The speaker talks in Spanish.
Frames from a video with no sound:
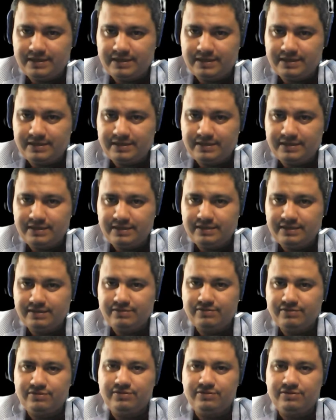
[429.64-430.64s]
aquí
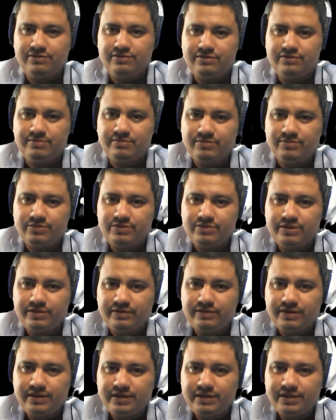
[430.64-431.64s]
tengo, vamos
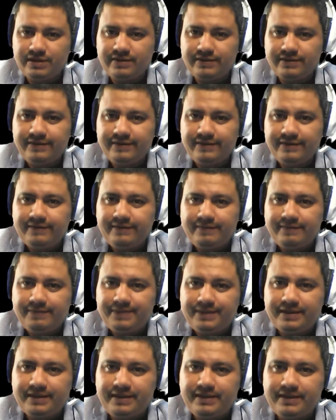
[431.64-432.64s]
a ver,
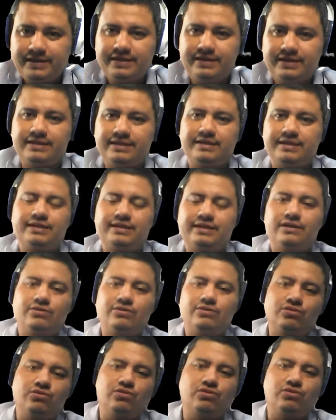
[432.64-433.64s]
Alejandra
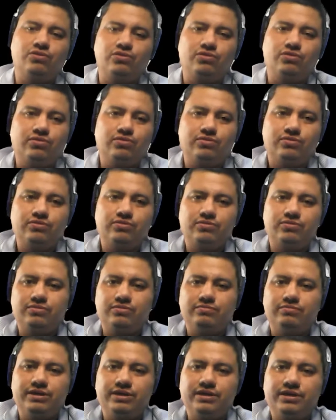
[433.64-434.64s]
Nicole.
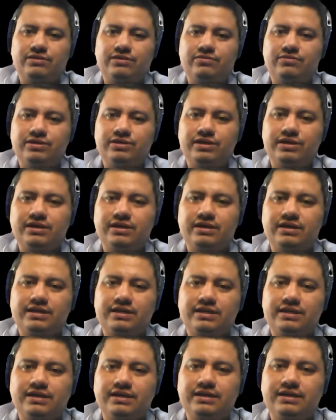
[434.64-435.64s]
¿Me escucha?
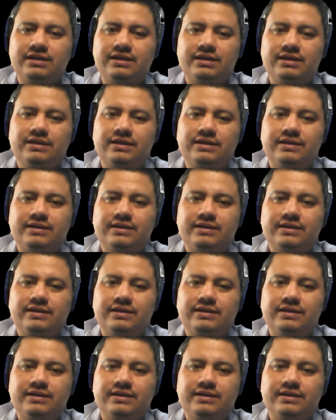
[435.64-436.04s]
¿Qué tal?